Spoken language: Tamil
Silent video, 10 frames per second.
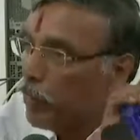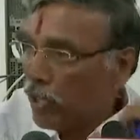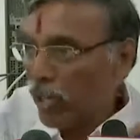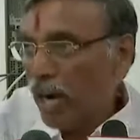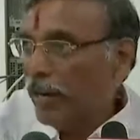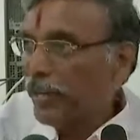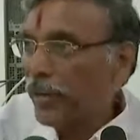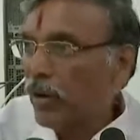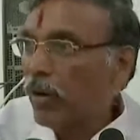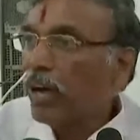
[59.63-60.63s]
போட்டு
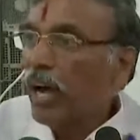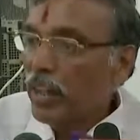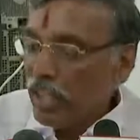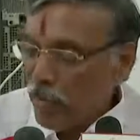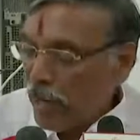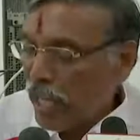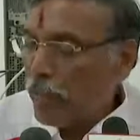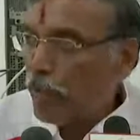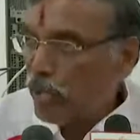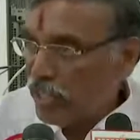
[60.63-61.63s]
காட்டிகிட்ருக்கோம் அதுக்கு மேலே
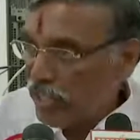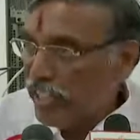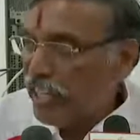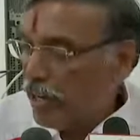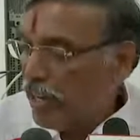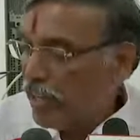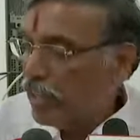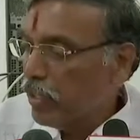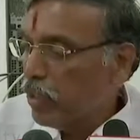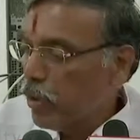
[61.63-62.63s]
இப்போ வந்து திடீர்னு இன்றைக்கி
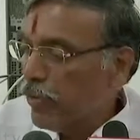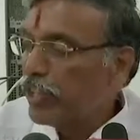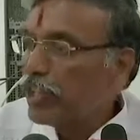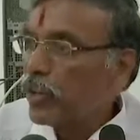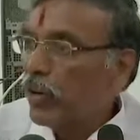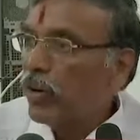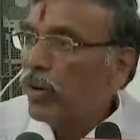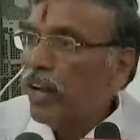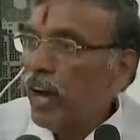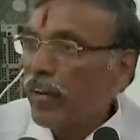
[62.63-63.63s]
வந்து ஒரு முடிவு எடுத்துருக்குறோம்
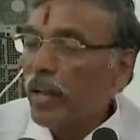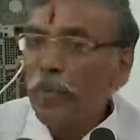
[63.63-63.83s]
அவங்க